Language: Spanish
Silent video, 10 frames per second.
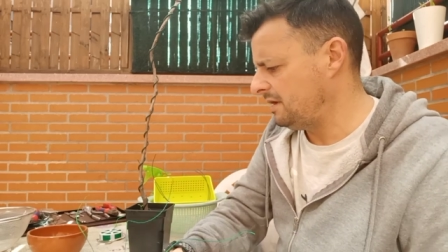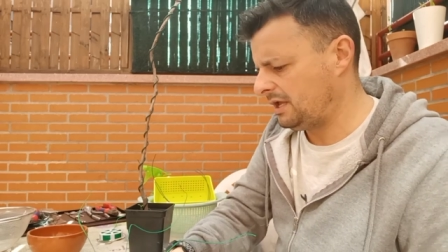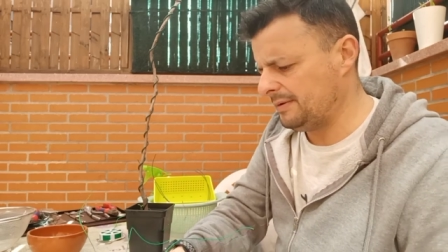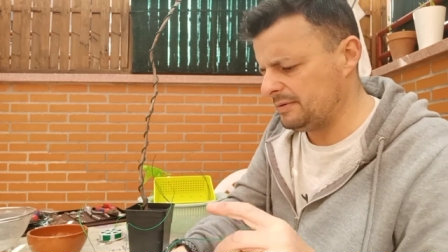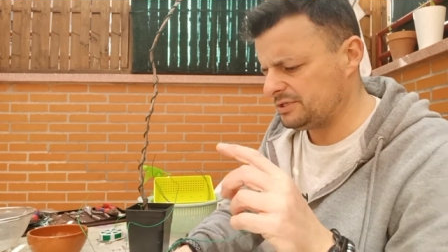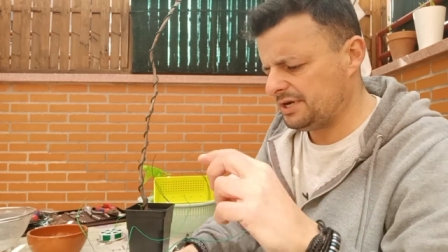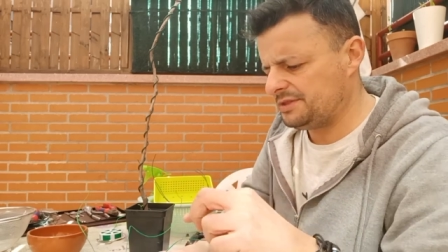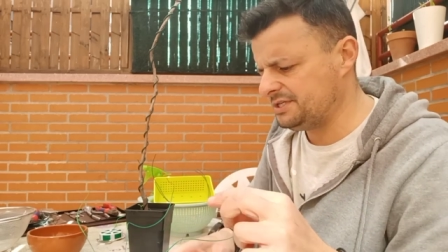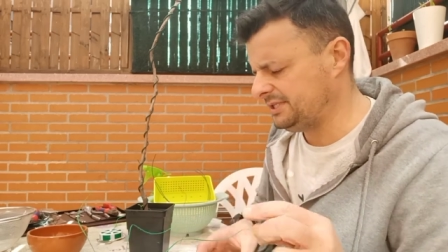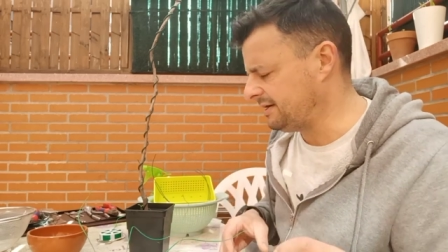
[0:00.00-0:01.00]
¿Qué vamos a
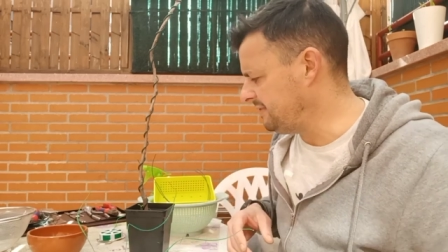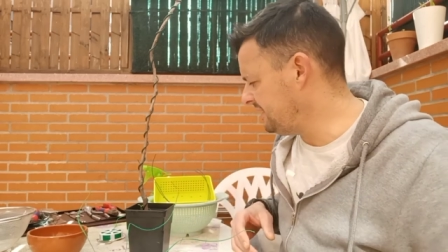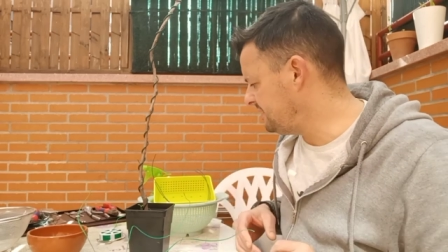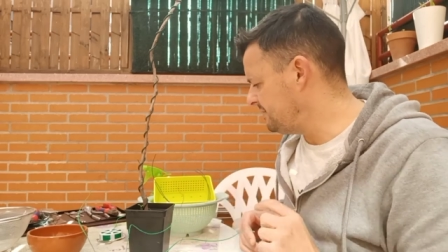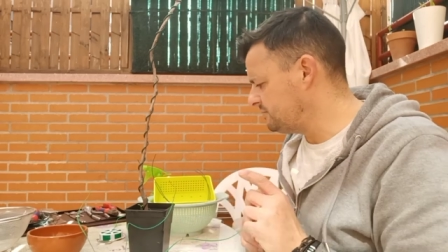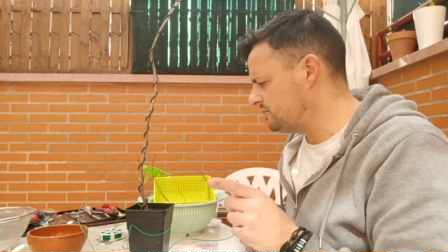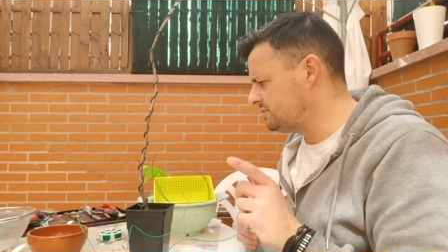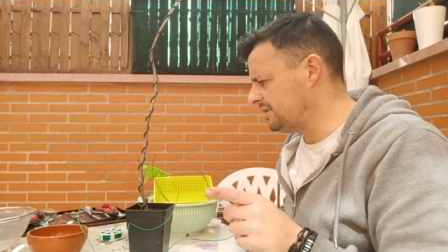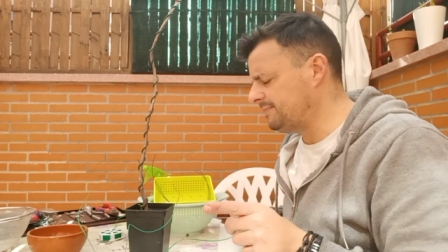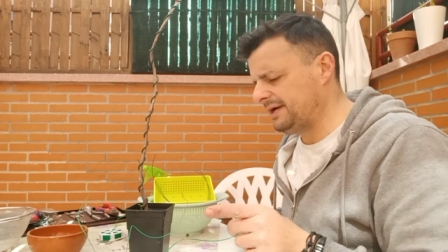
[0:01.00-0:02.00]
necesitar, vale? ¿Qué vamos a
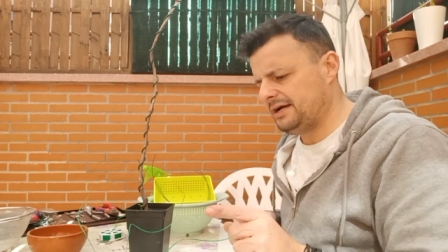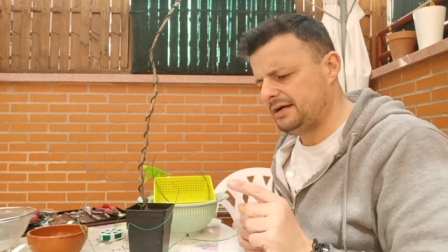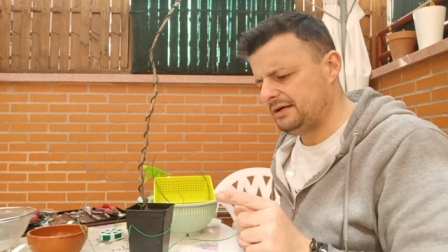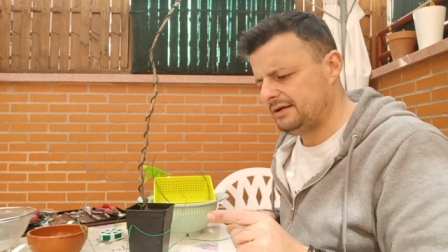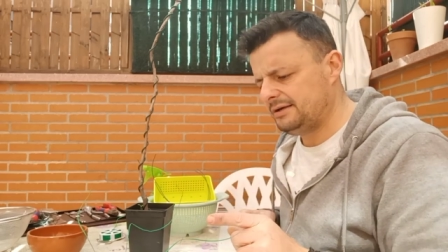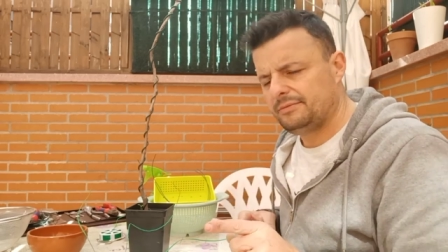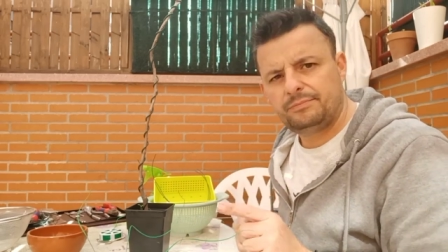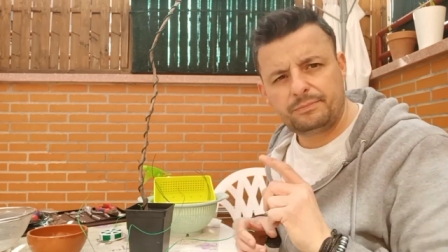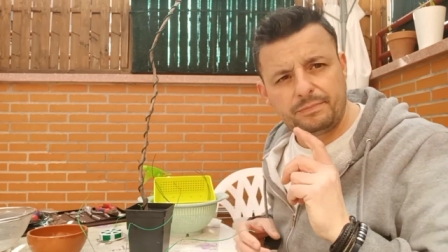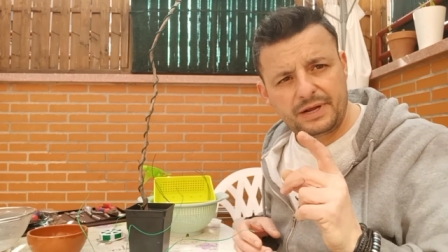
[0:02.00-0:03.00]
usar para,
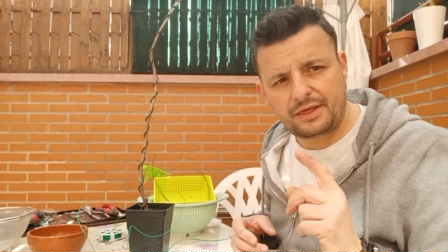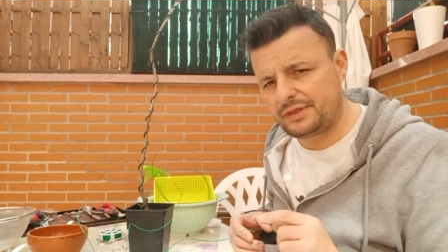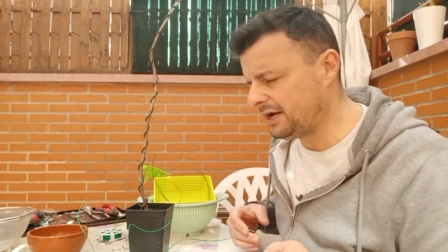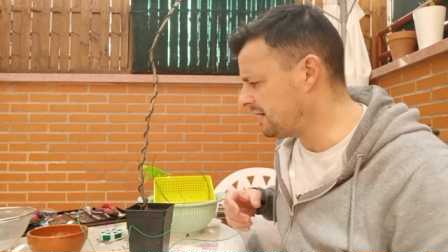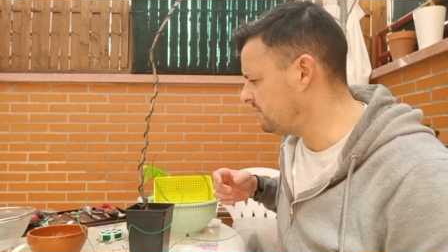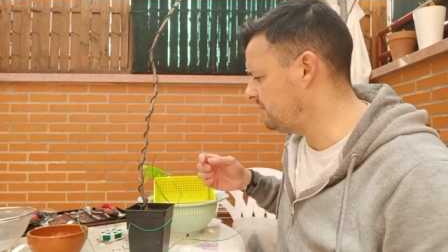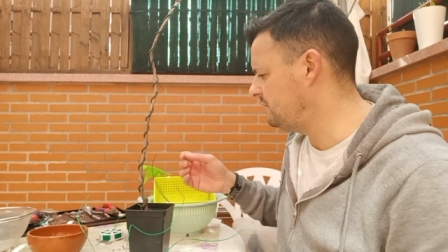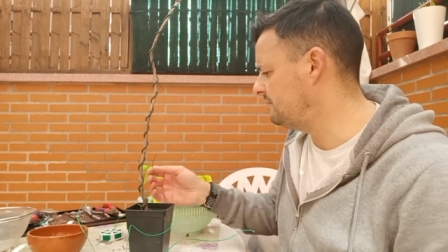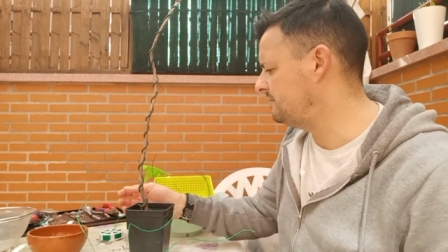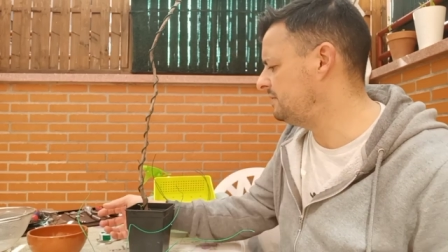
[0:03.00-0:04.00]
hacer el acodo?
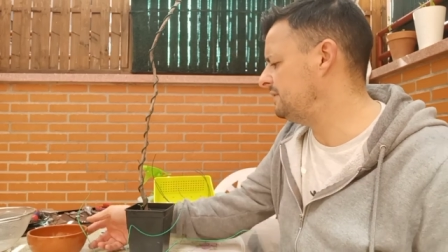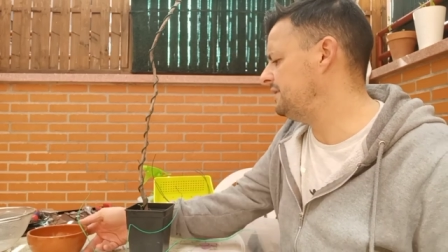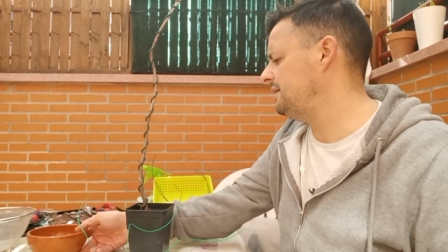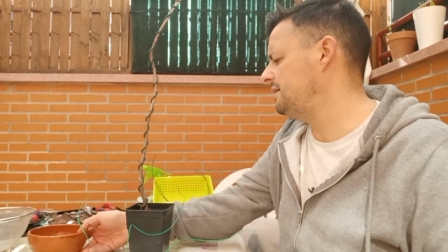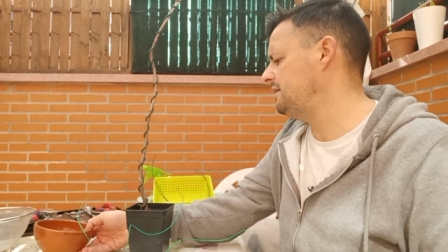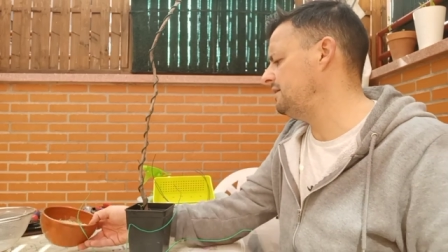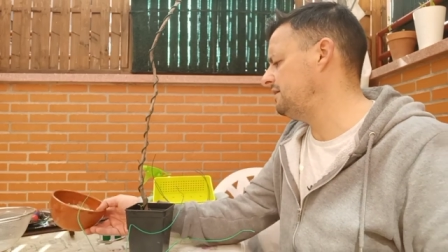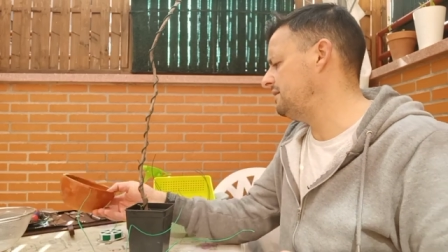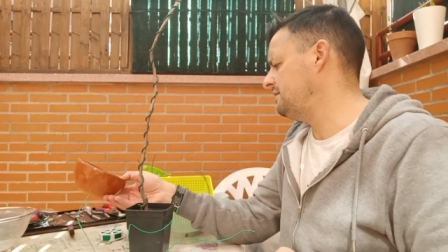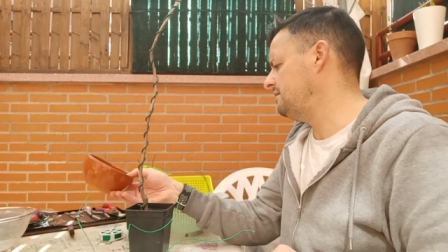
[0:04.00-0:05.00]

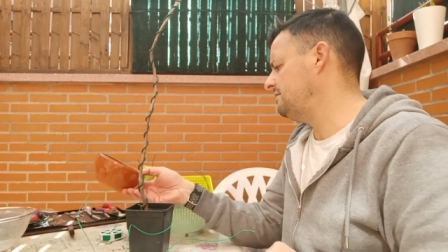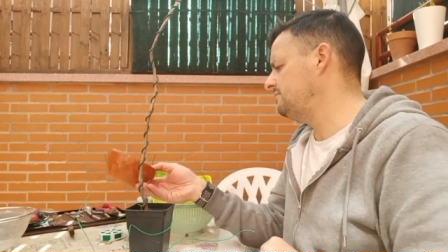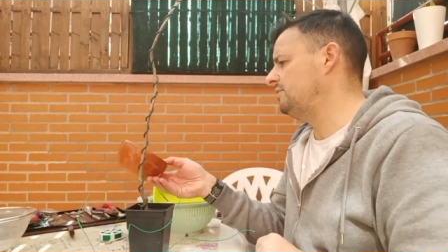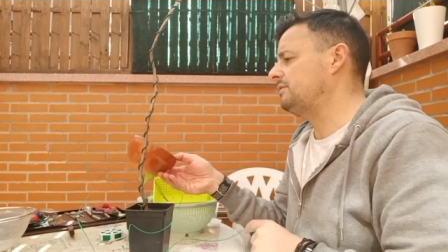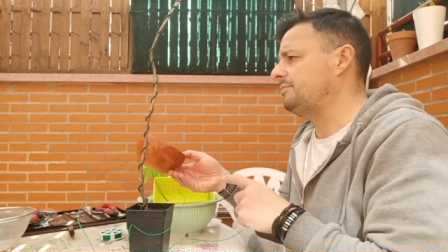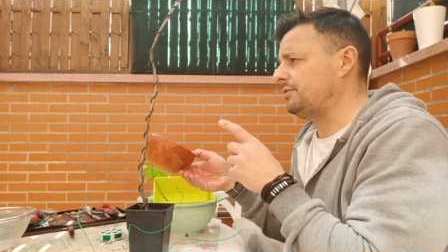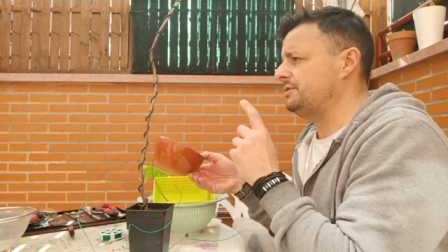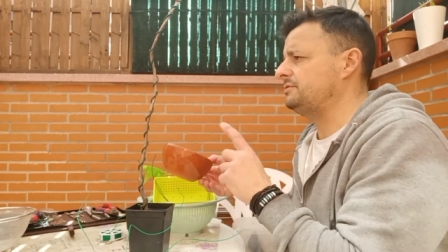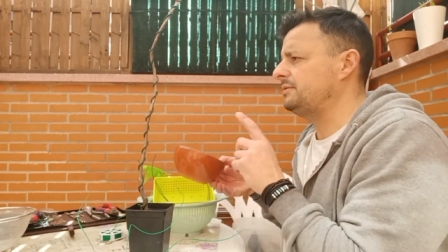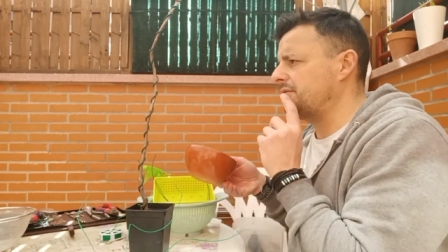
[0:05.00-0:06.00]
Eh, bueno, que por
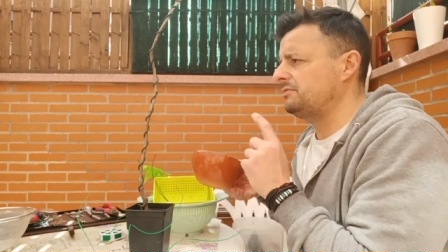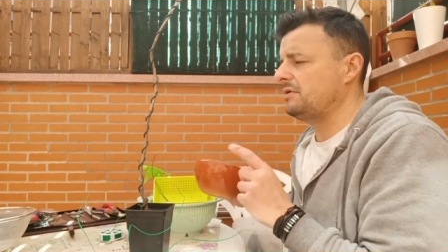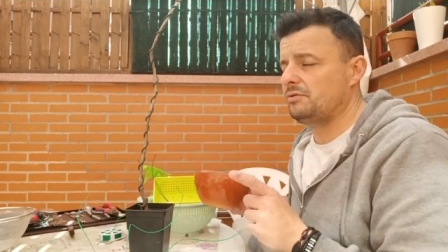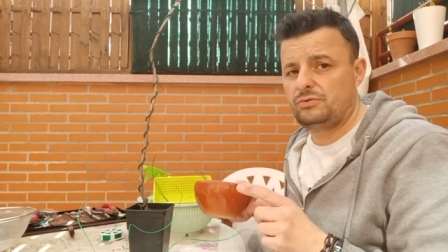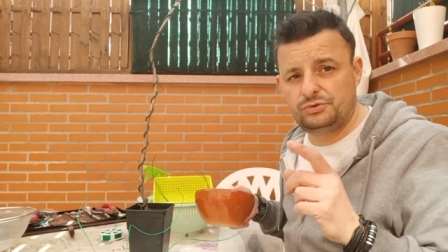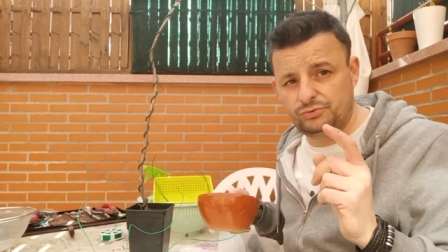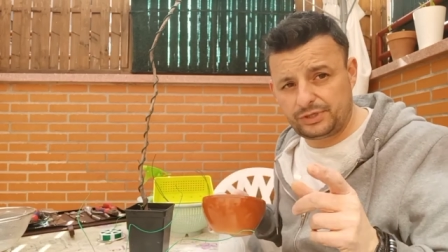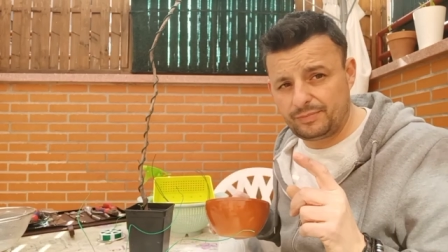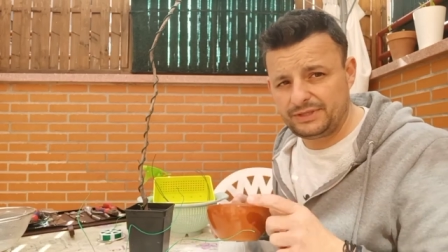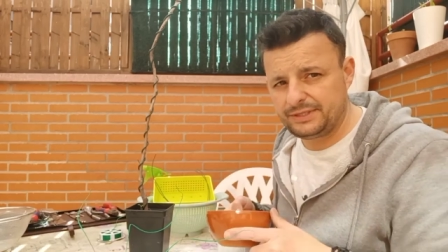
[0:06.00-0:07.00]
cierto, voy a hacer un acodo y un
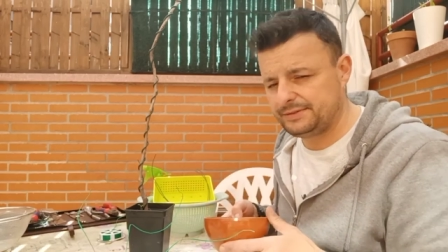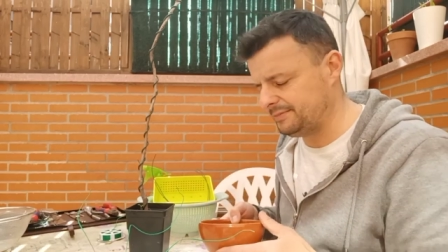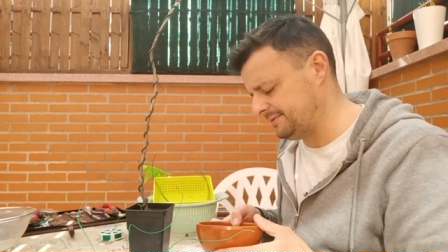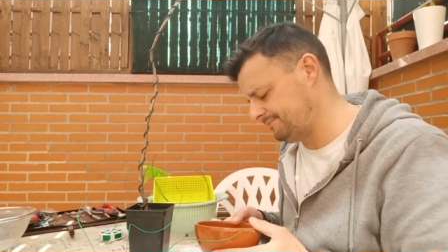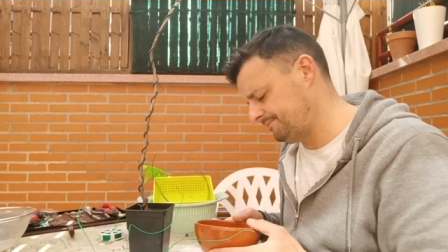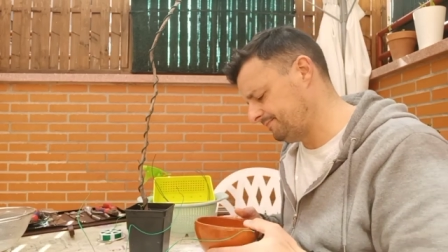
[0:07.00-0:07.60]
trasplante también.